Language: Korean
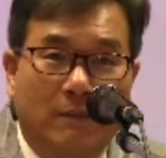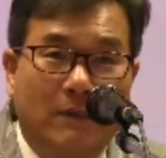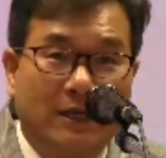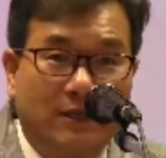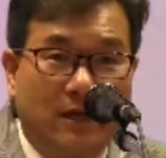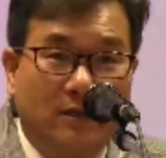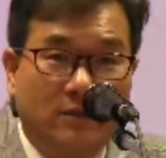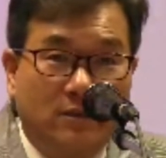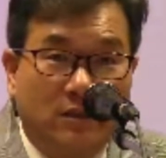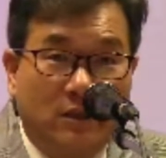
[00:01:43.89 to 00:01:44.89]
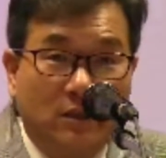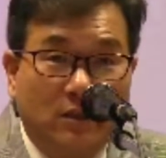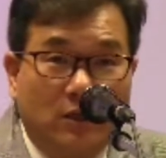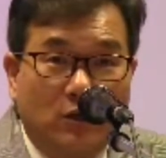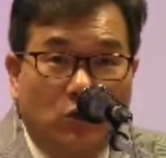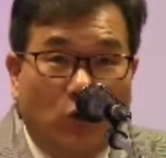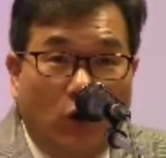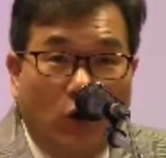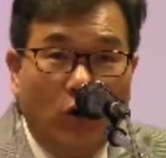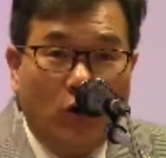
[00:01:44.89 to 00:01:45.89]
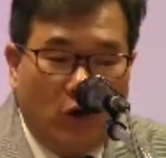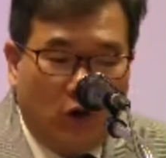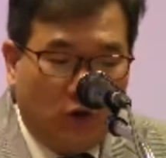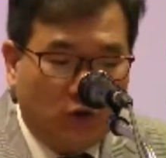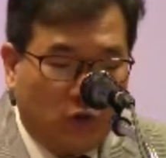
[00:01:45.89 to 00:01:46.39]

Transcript: 말이라든지 또 어,